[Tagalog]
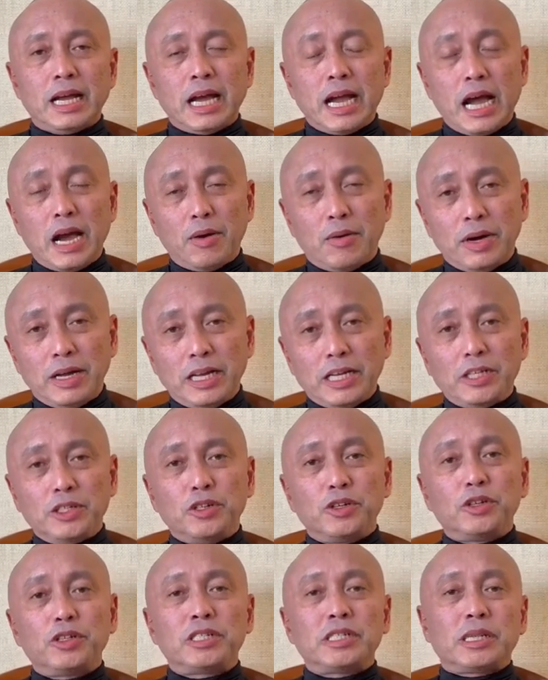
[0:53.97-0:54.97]
Awa ng
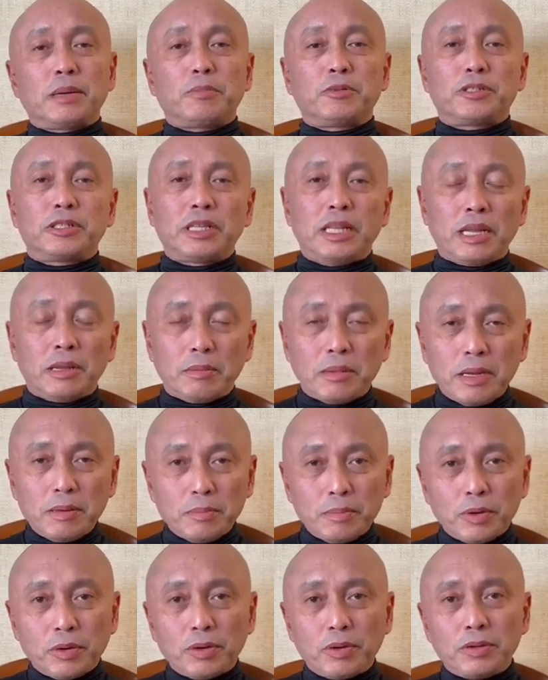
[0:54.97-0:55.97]
Diyos, tapos na naman
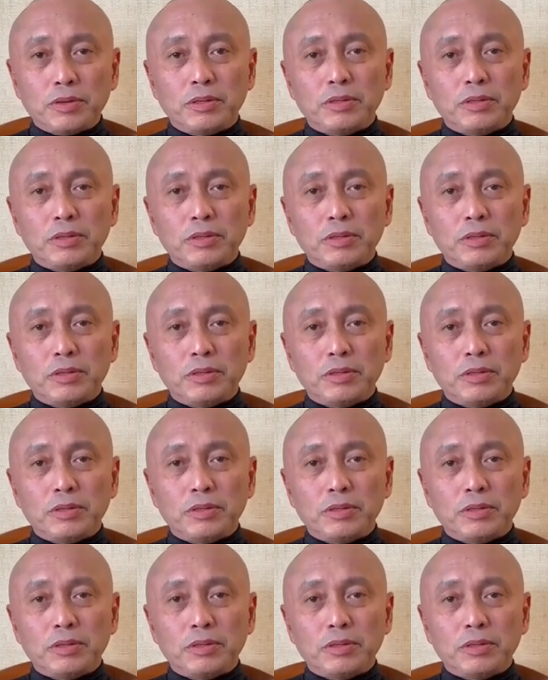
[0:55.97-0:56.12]
po